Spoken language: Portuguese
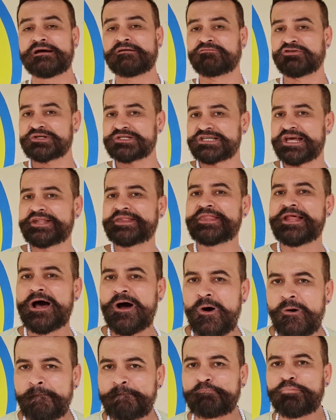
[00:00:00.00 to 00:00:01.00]
você
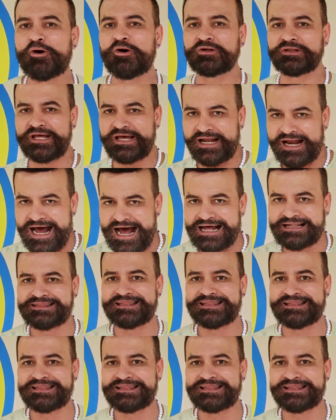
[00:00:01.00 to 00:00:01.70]
não poderá